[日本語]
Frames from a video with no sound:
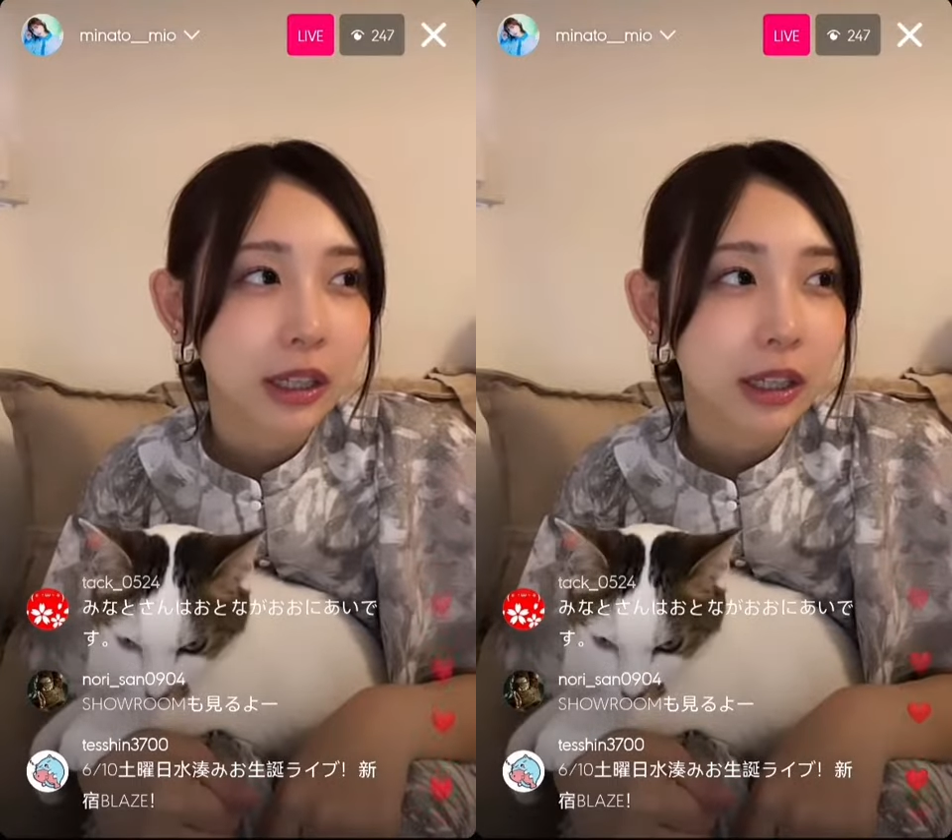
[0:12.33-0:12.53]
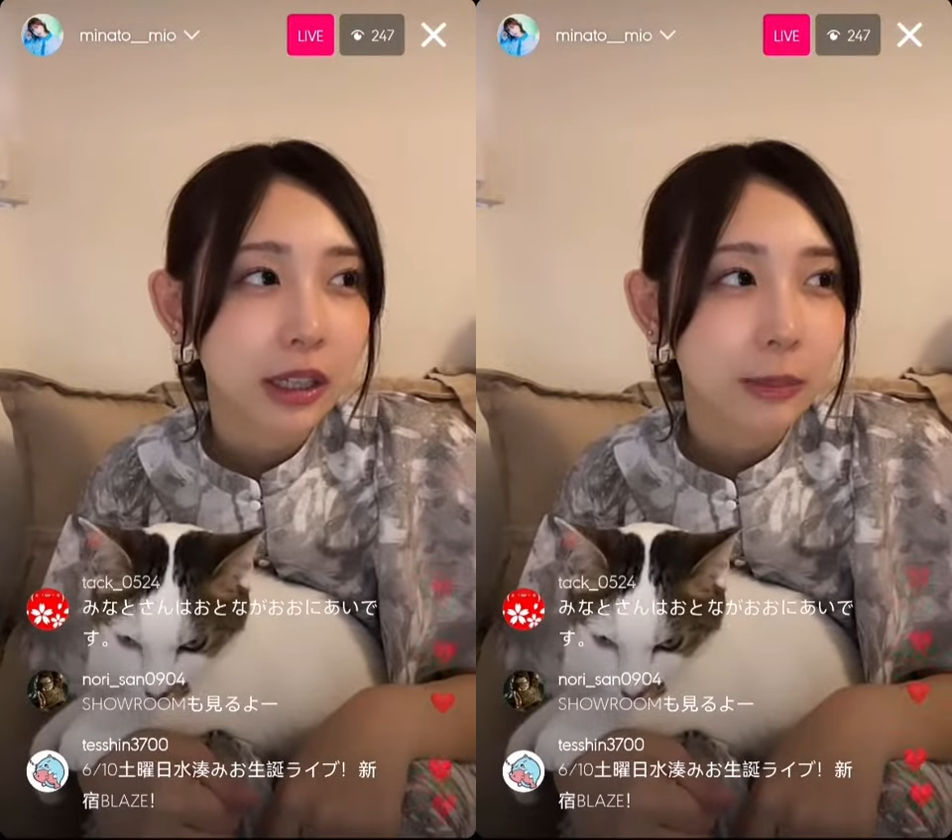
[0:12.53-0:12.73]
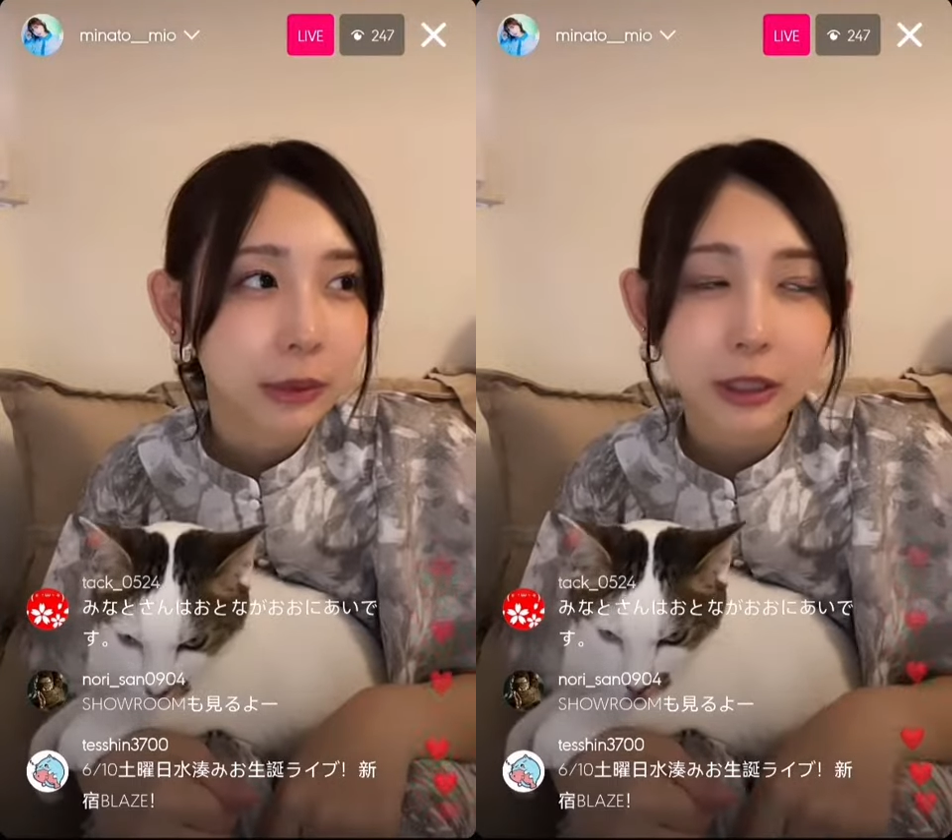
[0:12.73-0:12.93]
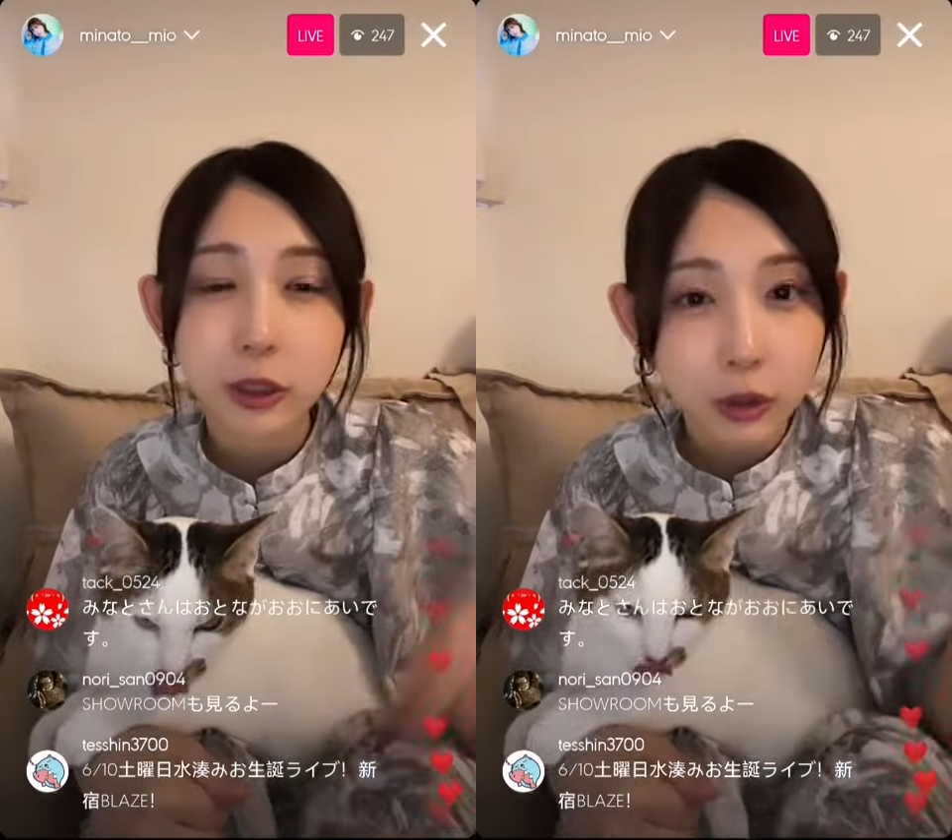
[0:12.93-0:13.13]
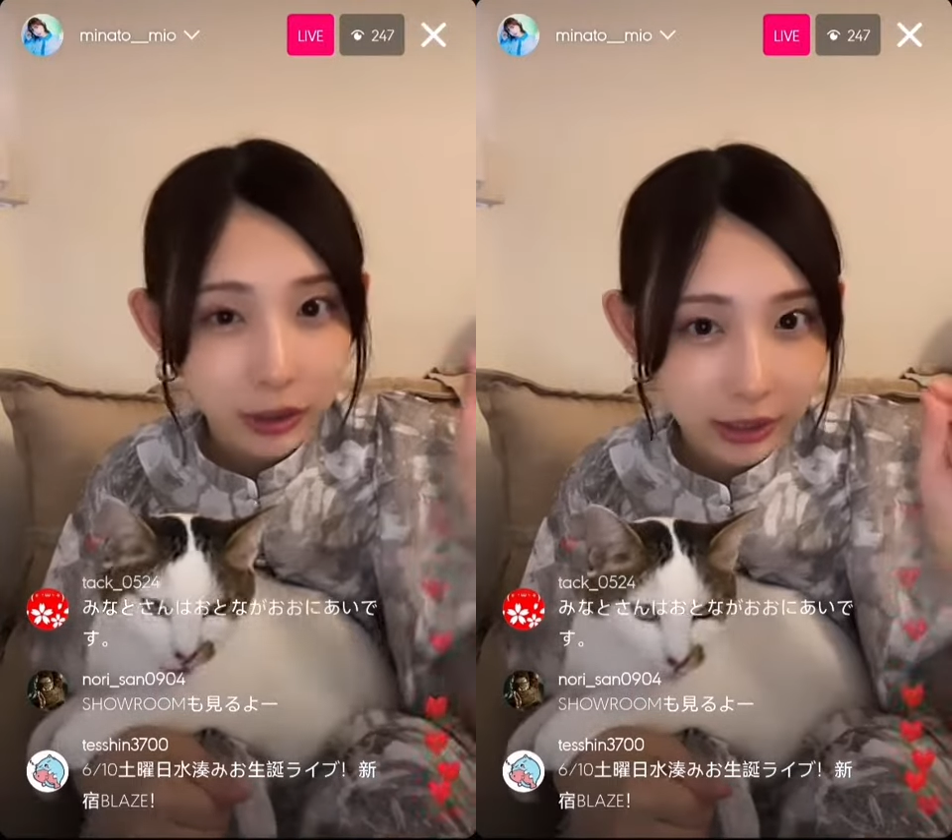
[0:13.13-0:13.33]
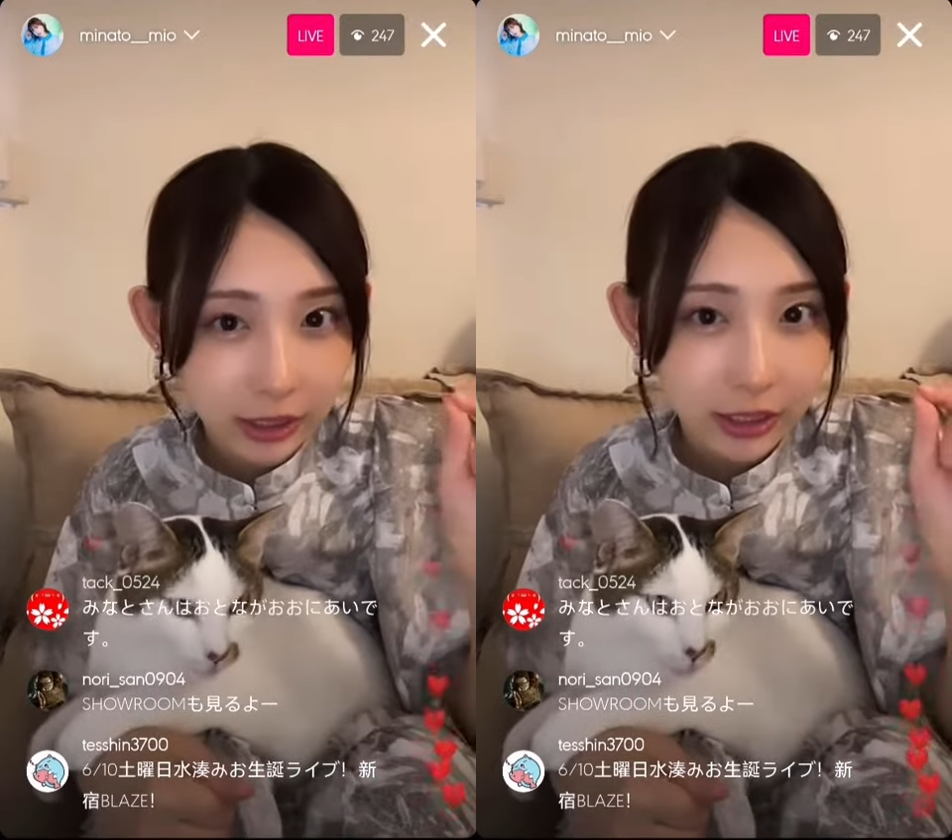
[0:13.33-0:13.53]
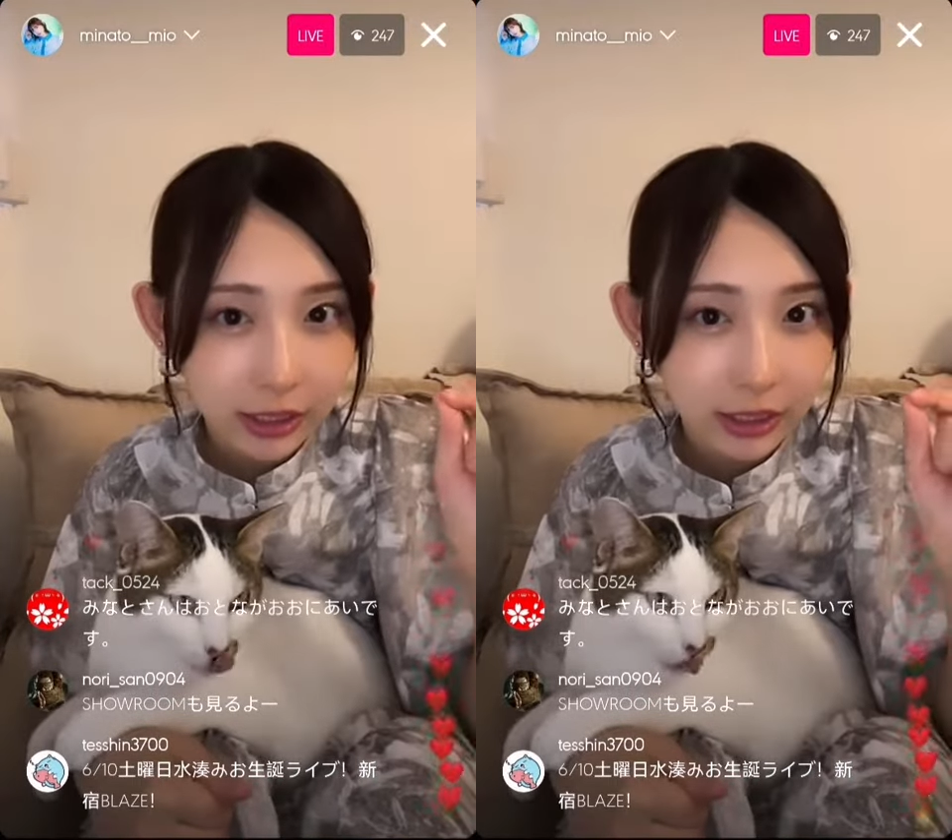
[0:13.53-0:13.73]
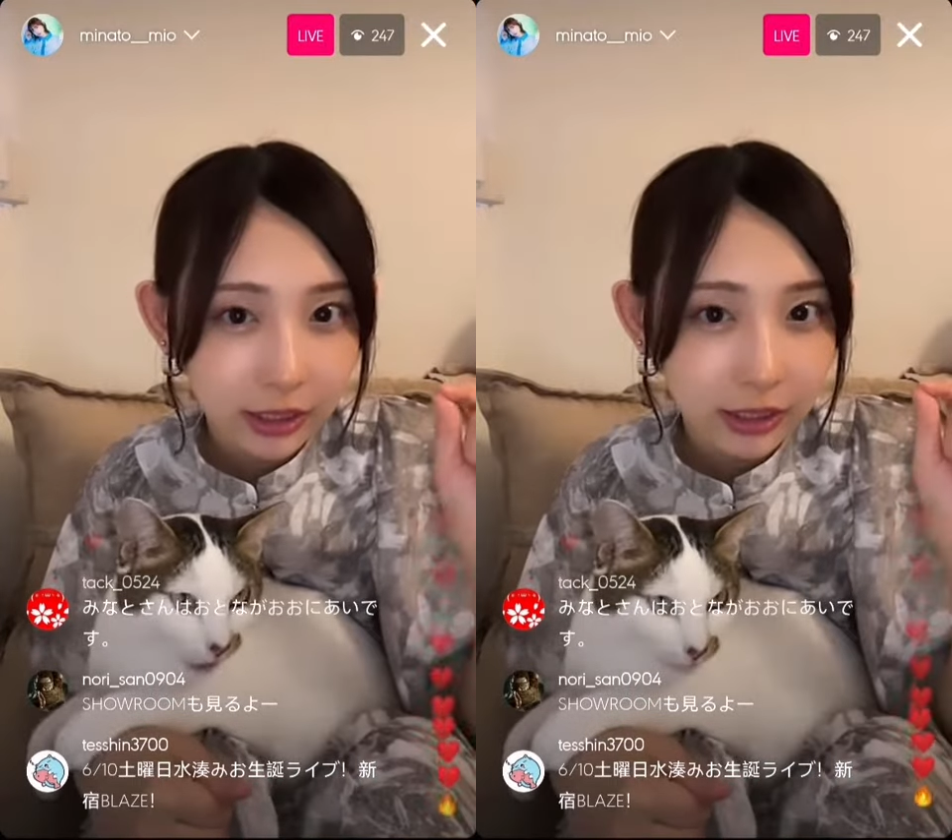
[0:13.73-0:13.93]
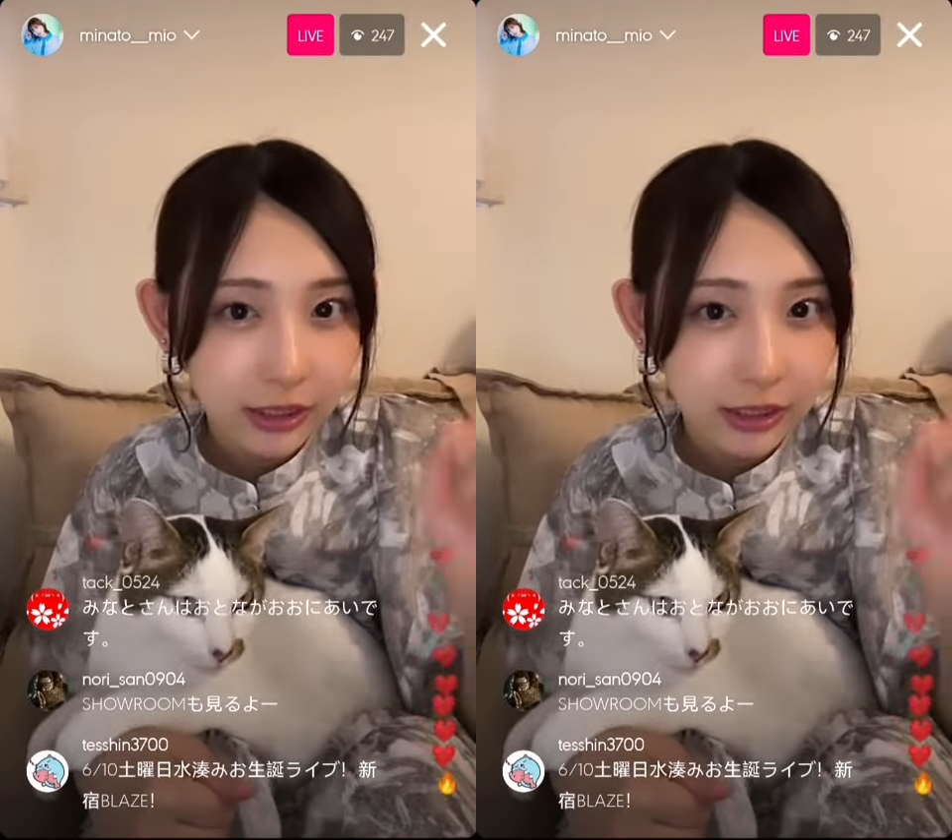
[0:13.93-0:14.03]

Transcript: がまだちょっとだけ